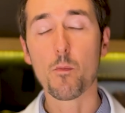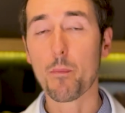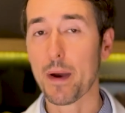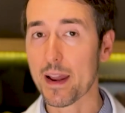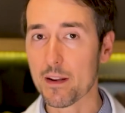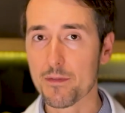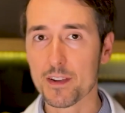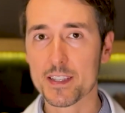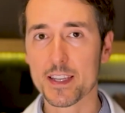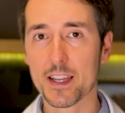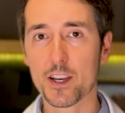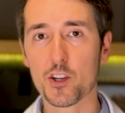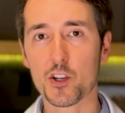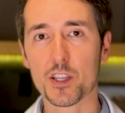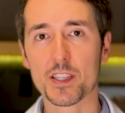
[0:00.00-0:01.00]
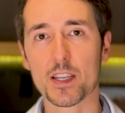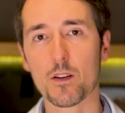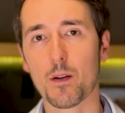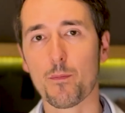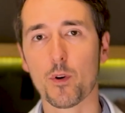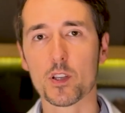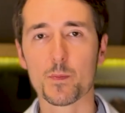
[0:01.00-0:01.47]
para fazer a injeção
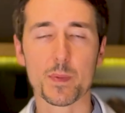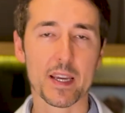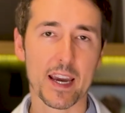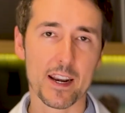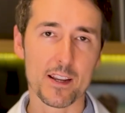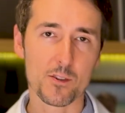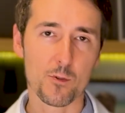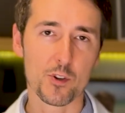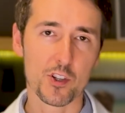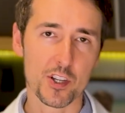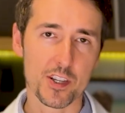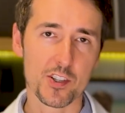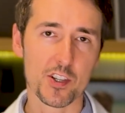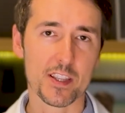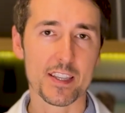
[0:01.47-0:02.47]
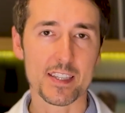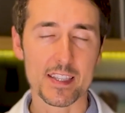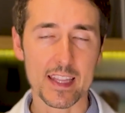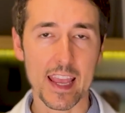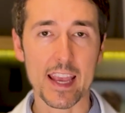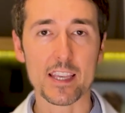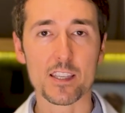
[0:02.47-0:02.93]
após pingar as gotinhas de
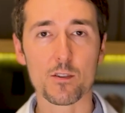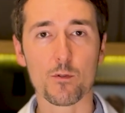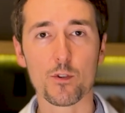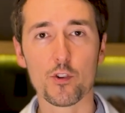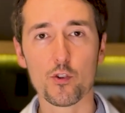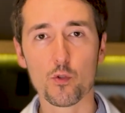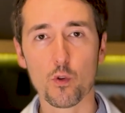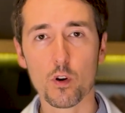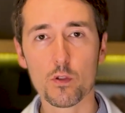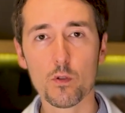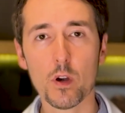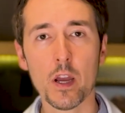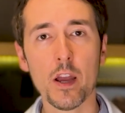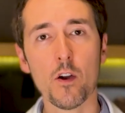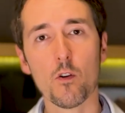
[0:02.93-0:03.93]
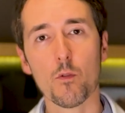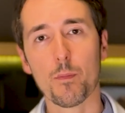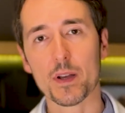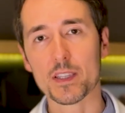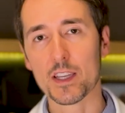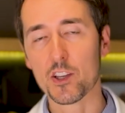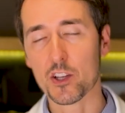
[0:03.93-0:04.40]
anestésico e iodo, o
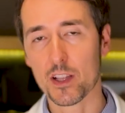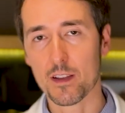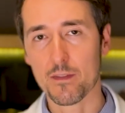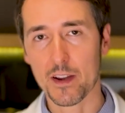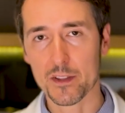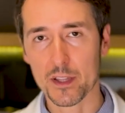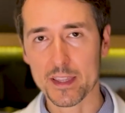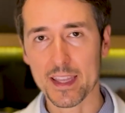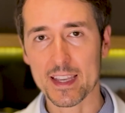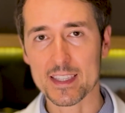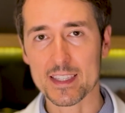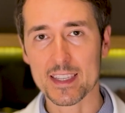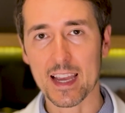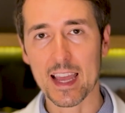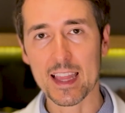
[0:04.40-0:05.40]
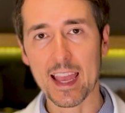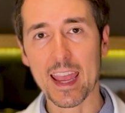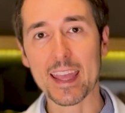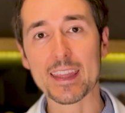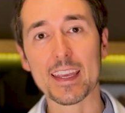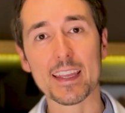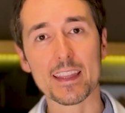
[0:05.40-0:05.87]
paciente levado até a sala
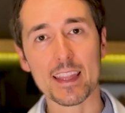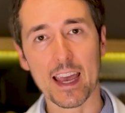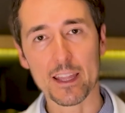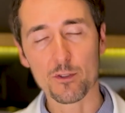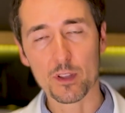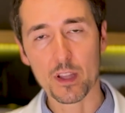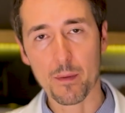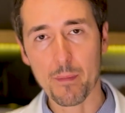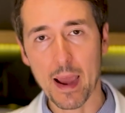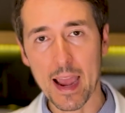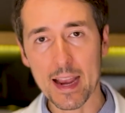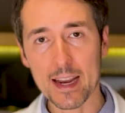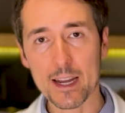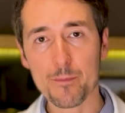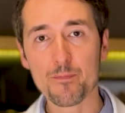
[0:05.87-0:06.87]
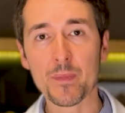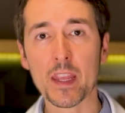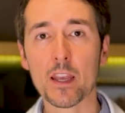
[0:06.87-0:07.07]
é deitado na maca.